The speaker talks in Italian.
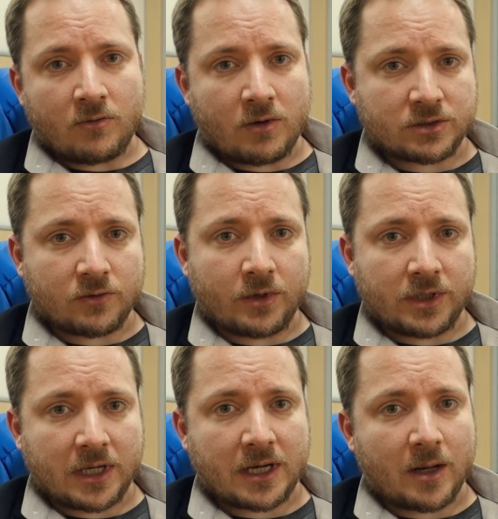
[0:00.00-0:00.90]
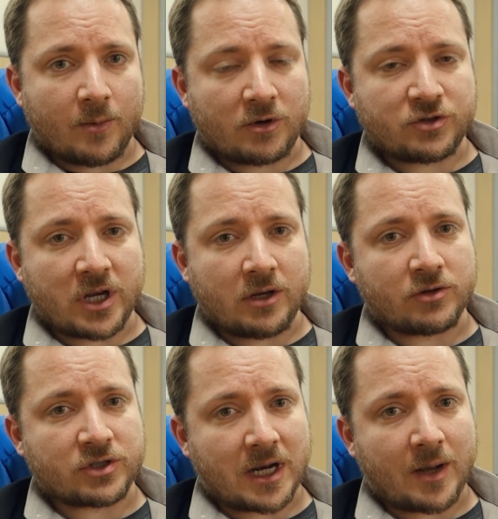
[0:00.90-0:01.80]
Questo vuol dire che la blockchain
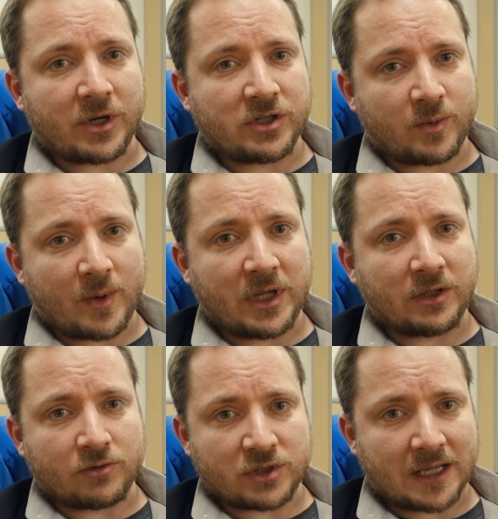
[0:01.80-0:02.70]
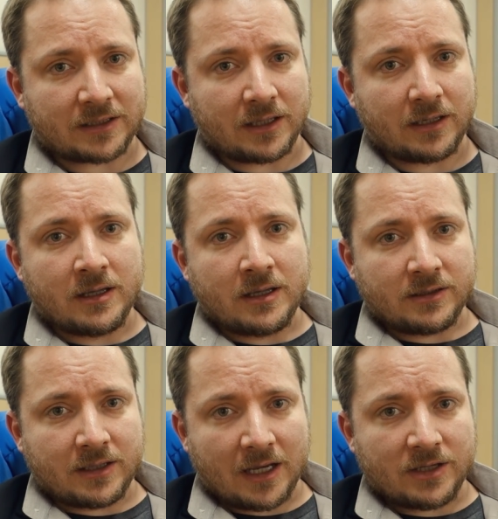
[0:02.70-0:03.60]
non sarà principalmente usata
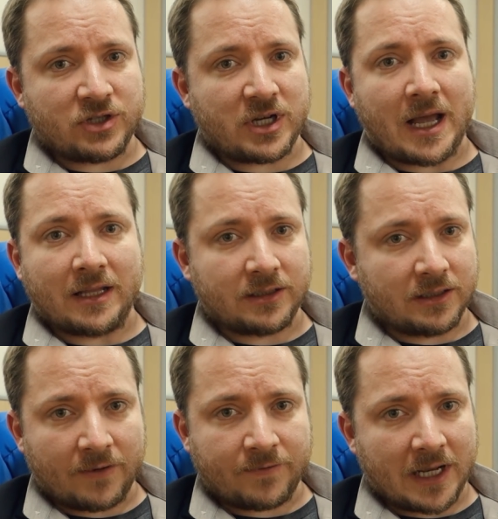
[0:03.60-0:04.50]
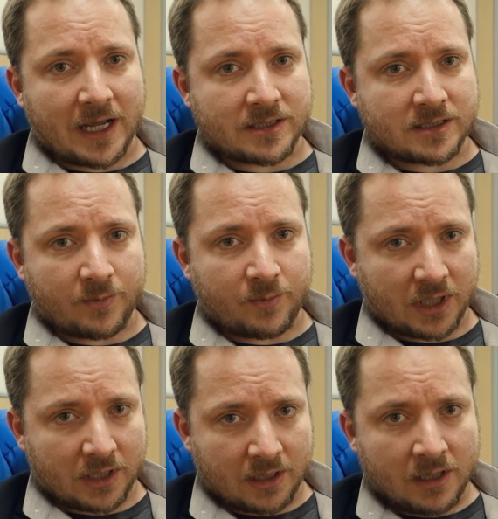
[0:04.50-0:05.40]
dai giganti della finanza
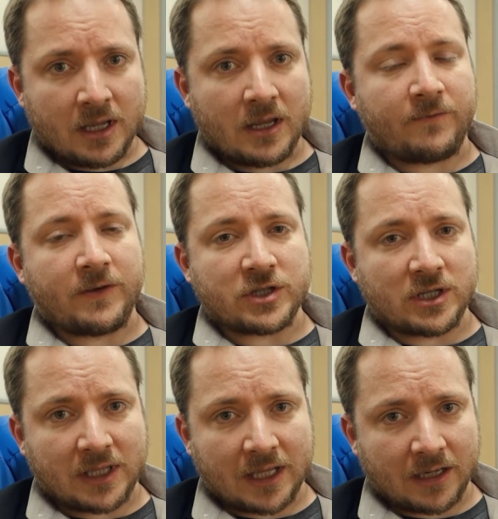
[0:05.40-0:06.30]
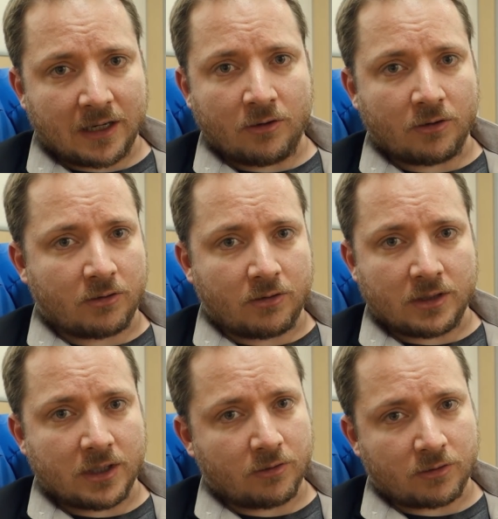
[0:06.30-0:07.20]
per efficientare le loro,
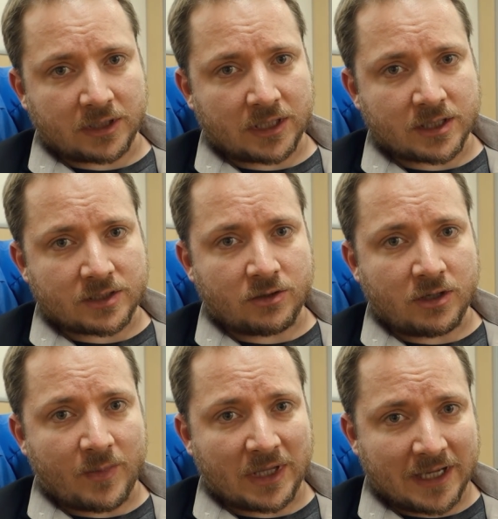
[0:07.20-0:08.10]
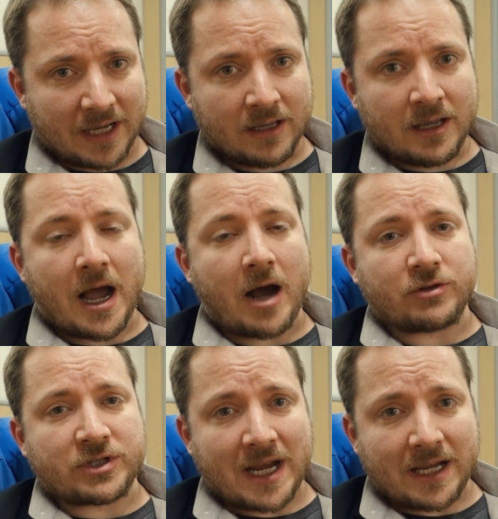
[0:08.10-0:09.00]
le loro, transazioni, ma da
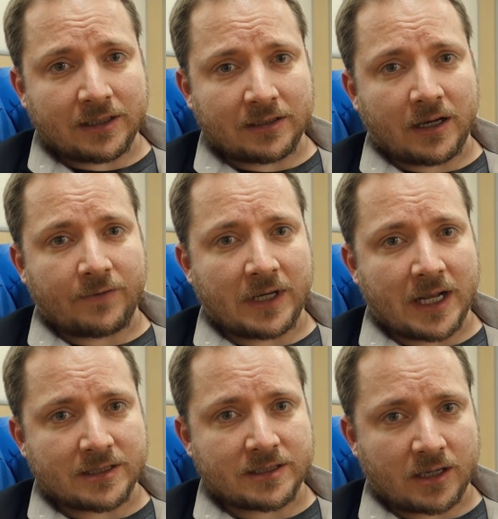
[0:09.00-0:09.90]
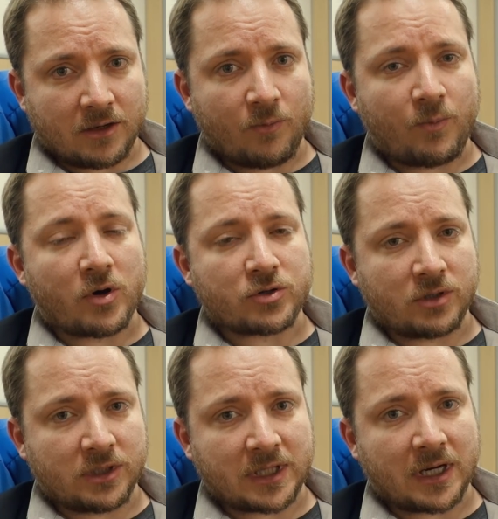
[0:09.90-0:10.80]
outsider della finanza che non
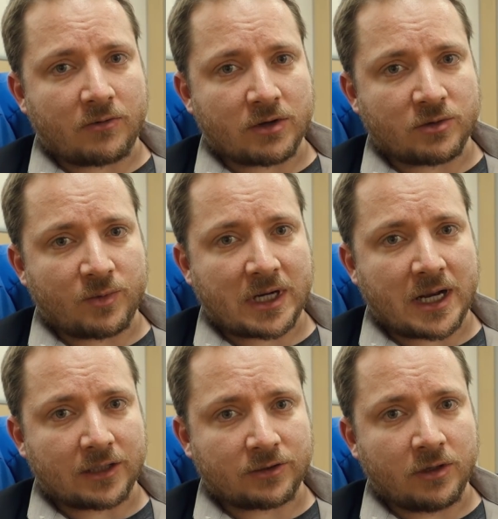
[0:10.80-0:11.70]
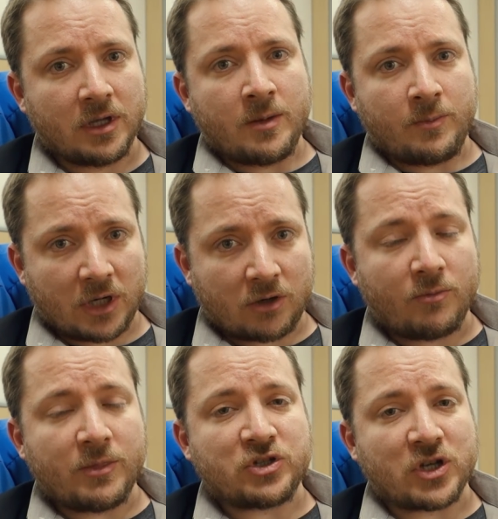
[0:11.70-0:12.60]
possono entrare in questo mercato per
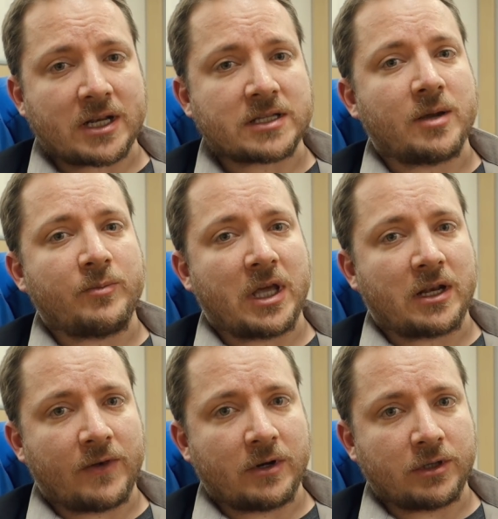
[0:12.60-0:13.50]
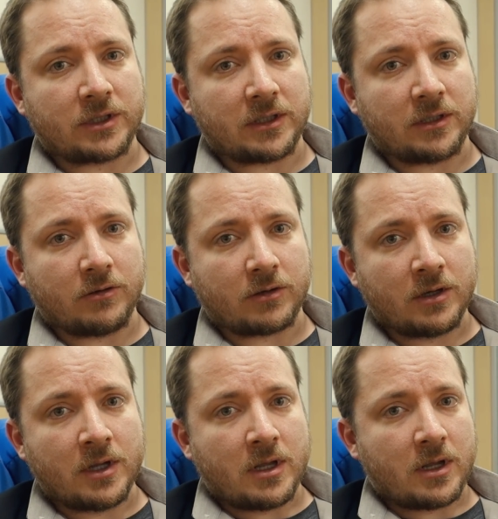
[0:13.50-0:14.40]
cominciare a scambiare valori tra di loro.
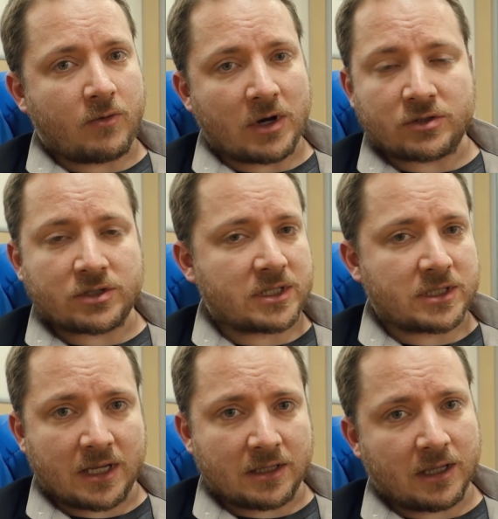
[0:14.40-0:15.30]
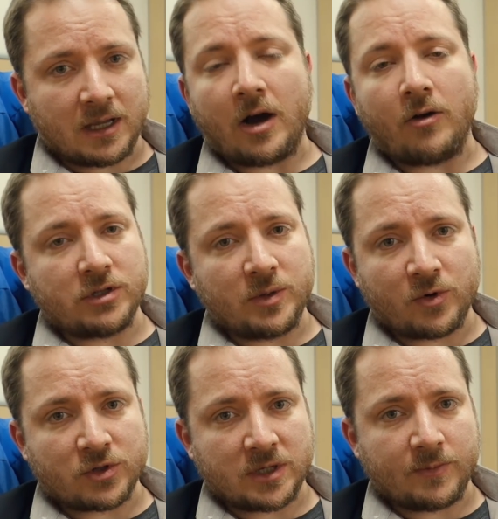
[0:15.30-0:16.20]
E questo si estende a ogni
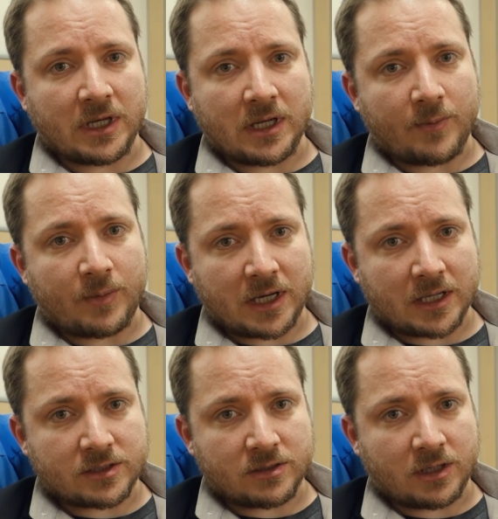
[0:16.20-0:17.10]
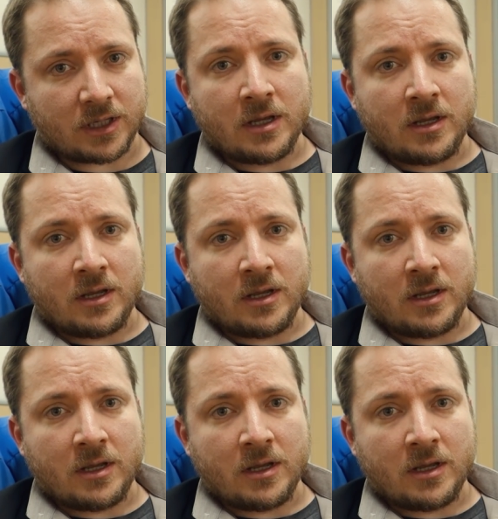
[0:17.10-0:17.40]
possibile applicazione.